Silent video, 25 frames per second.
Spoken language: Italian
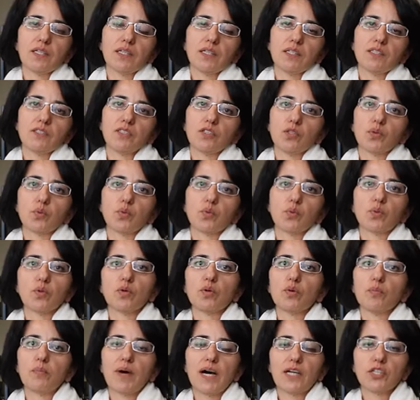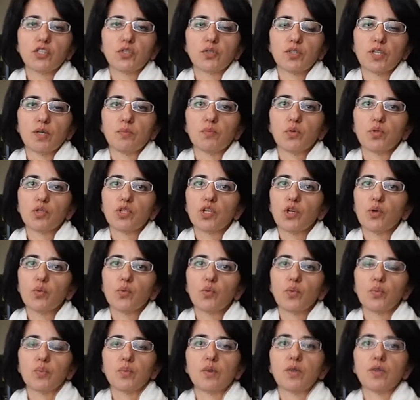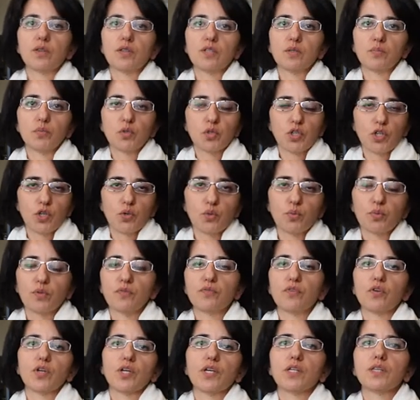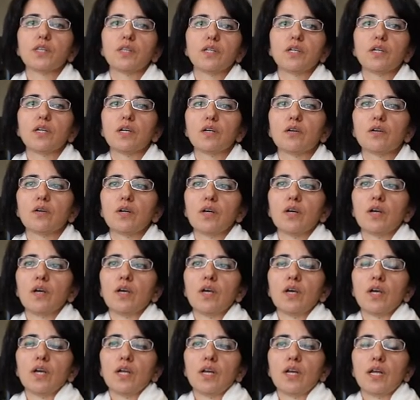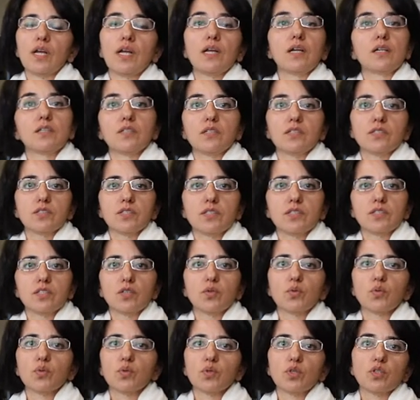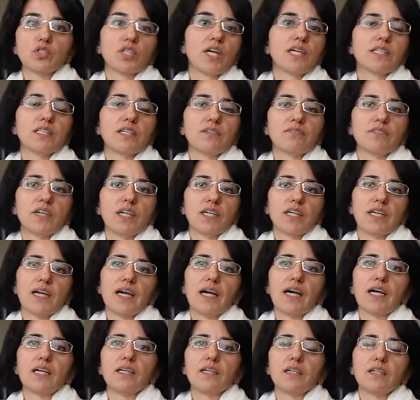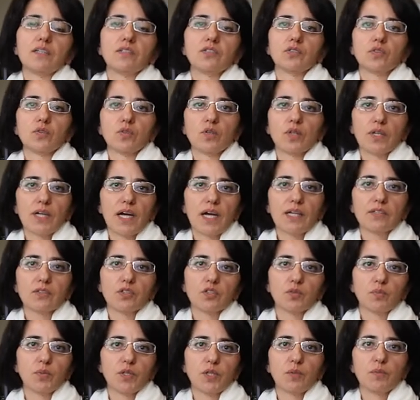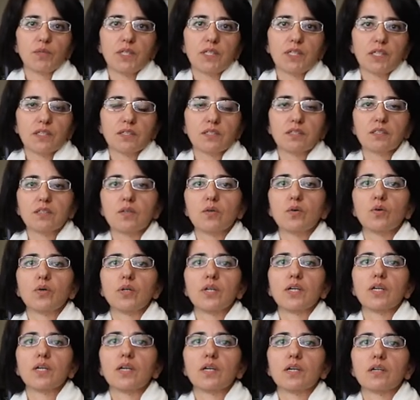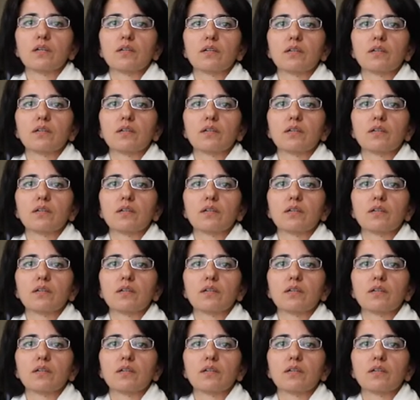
dell'Istituto Baccio da Montelupo di Montelupo Fiorentino. Nel nostro istituto già da vari anni sono in atto sperimentazioni